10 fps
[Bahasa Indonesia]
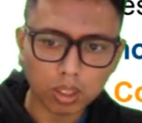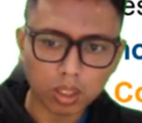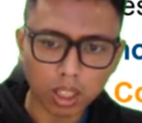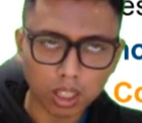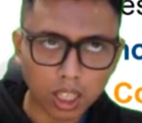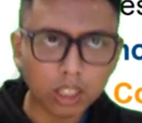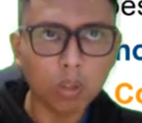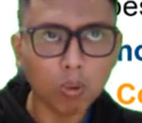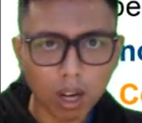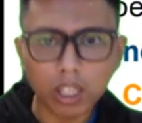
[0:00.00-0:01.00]
uh, yang
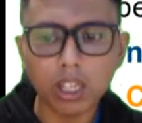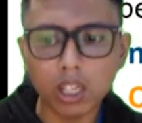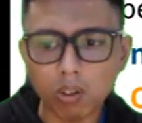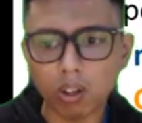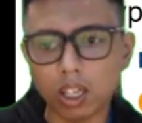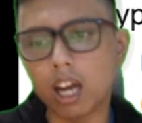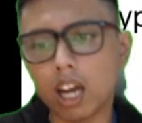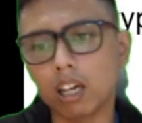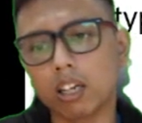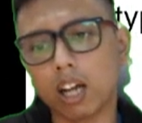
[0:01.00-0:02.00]
diwakili oleh
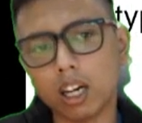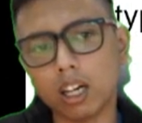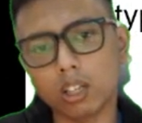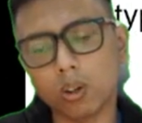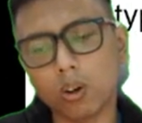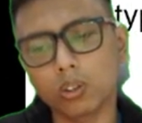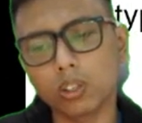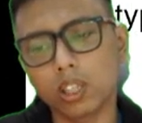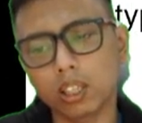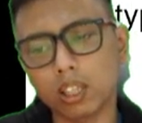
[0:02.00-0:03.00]
Iron Arc atau
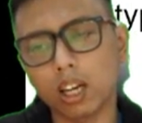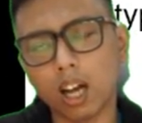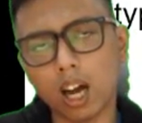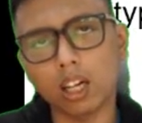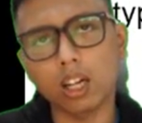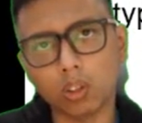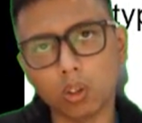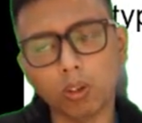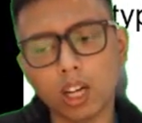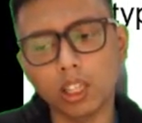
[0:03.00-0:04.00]
Continental Arc atau
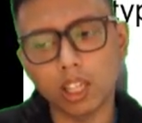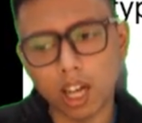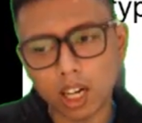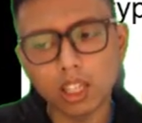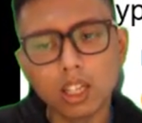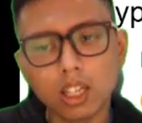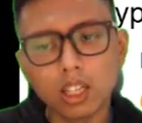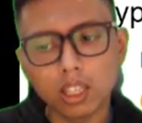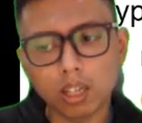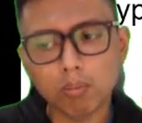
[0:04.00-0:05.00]
Volcanic Arc
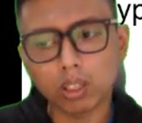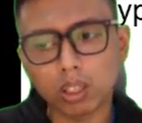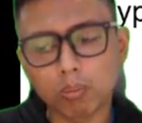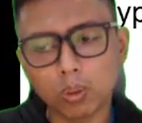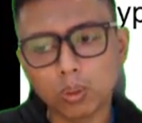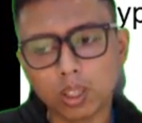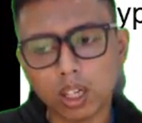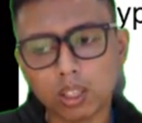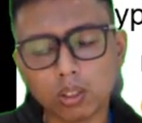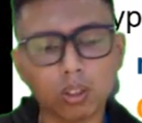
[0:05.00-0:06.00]
yang bertemu
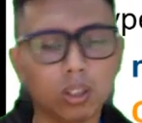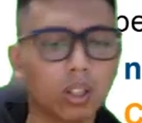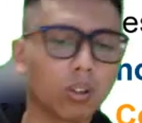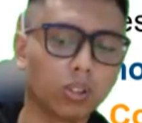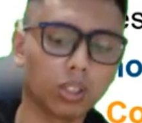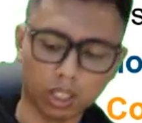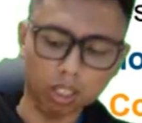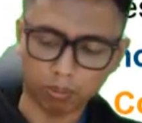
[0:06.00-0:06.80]
dengan oh, kontinen.